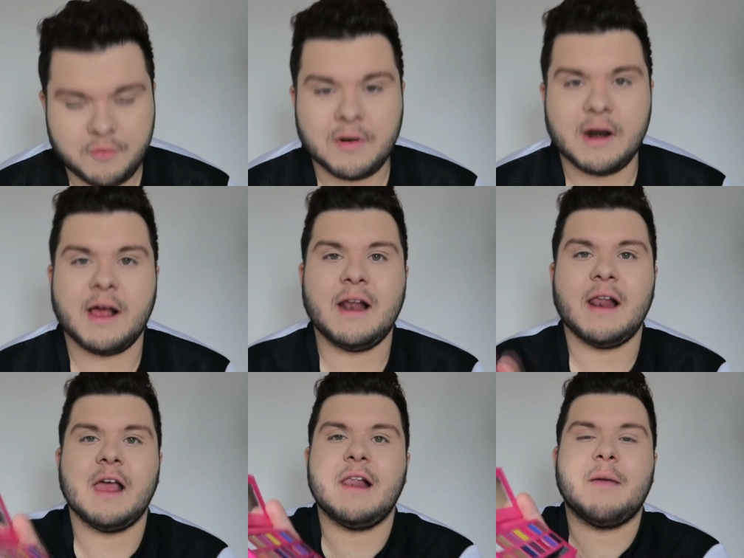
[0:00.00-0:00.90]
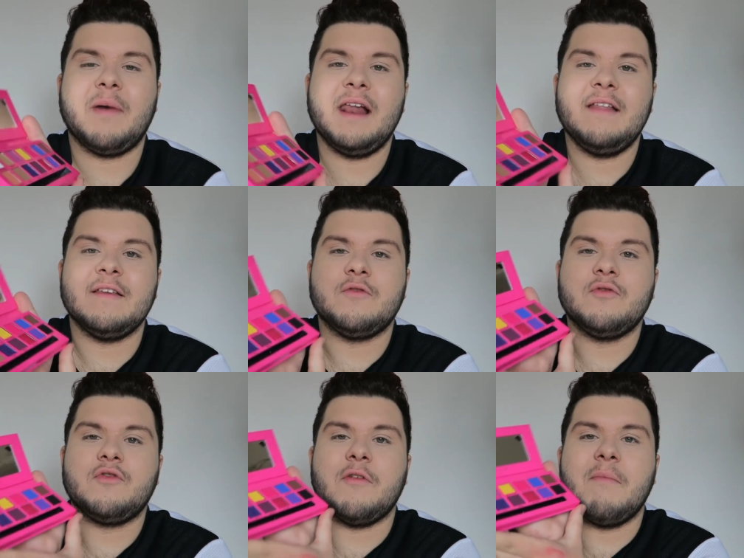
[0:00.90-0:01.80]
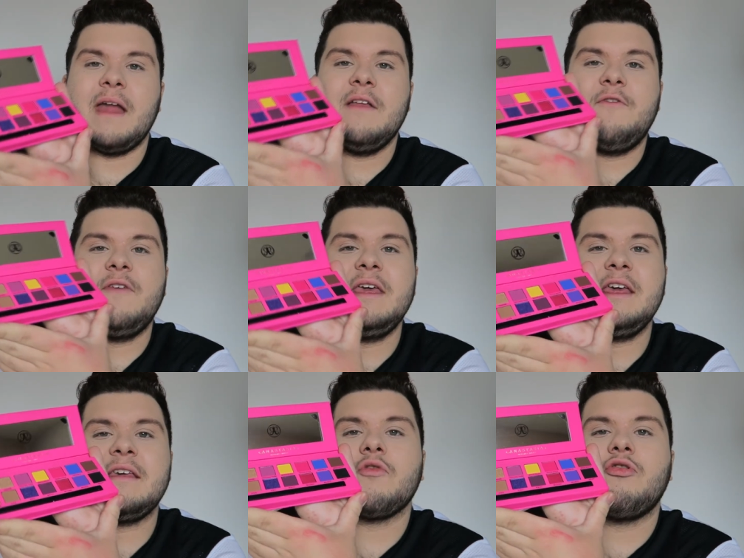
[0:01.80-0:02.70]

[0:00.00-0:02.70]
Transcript: coup voilà, la, palette est juste magnifique, qu'on